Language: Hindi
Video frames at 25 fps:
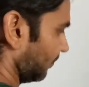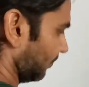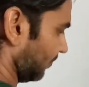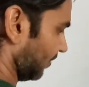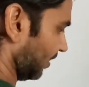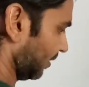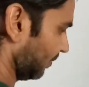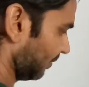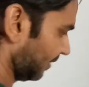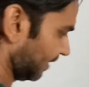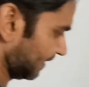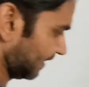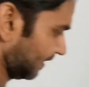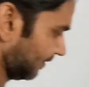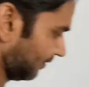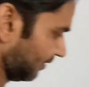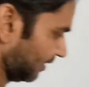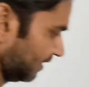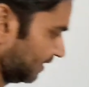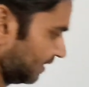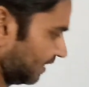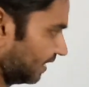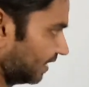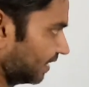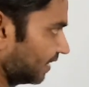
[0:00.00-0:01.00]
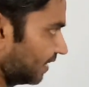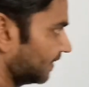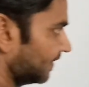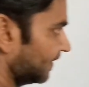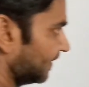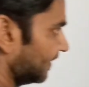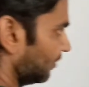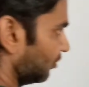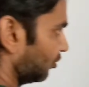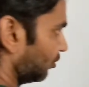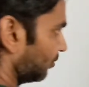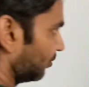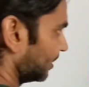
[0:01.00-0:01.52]
वन में से वन जाएगा ज़ीरो
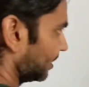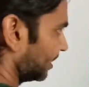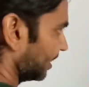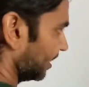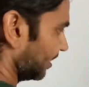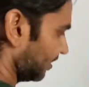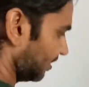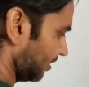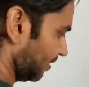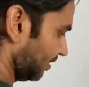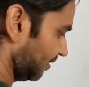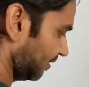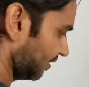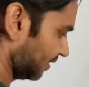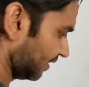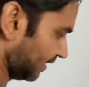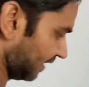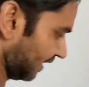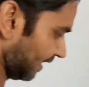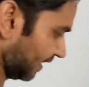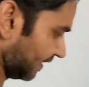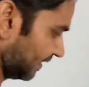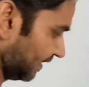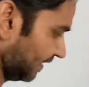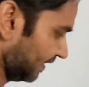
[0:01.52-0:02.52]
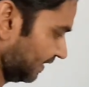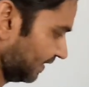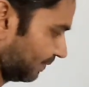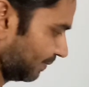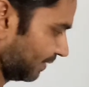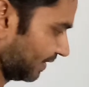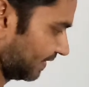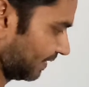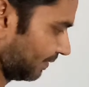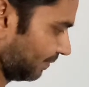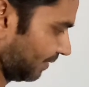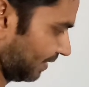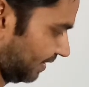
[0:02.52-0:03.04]
बचेगा ऐसे इसमें से
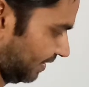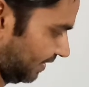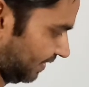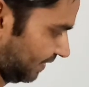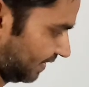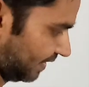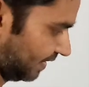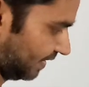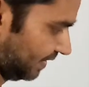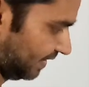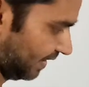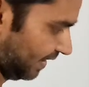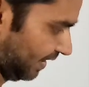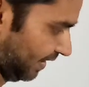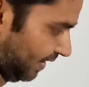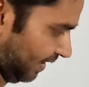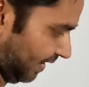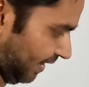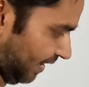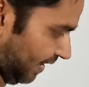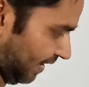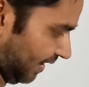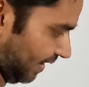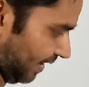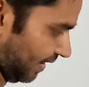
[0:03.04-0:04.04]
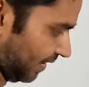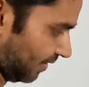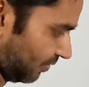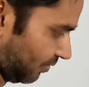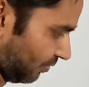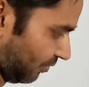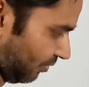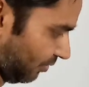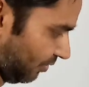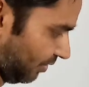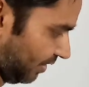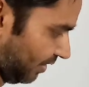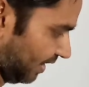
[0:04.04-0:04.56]
माइनस कीजिए तो
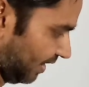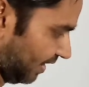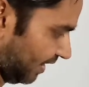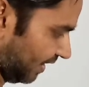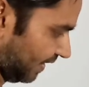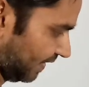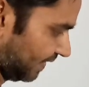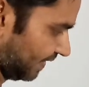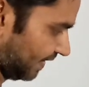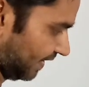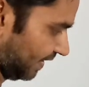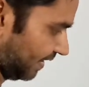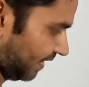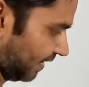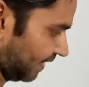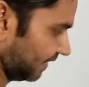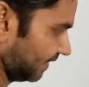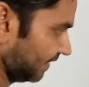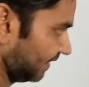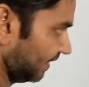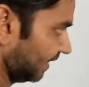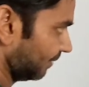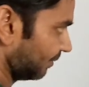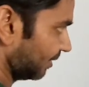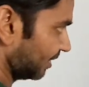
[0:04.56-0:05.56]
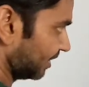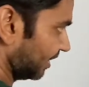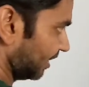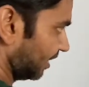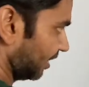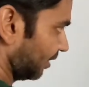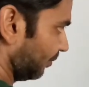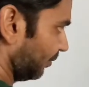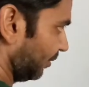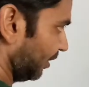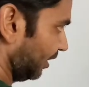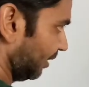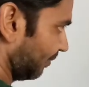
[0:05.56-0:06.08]
ये ए से ये बचेगा
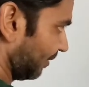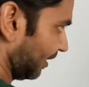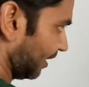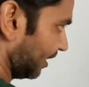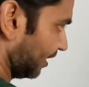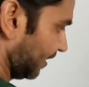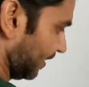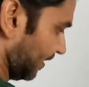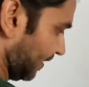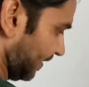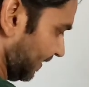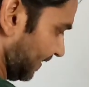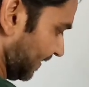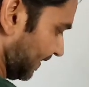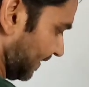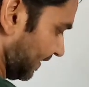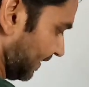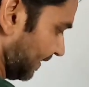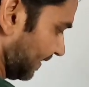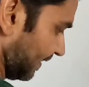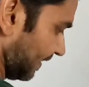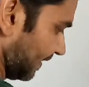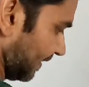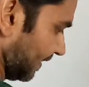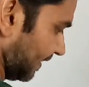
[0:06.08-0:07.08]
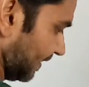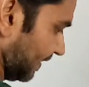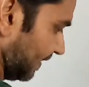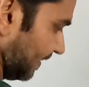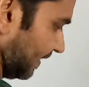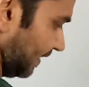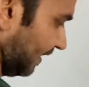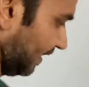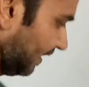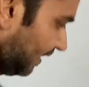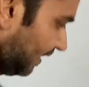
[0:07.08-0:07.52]
बी माइनस सी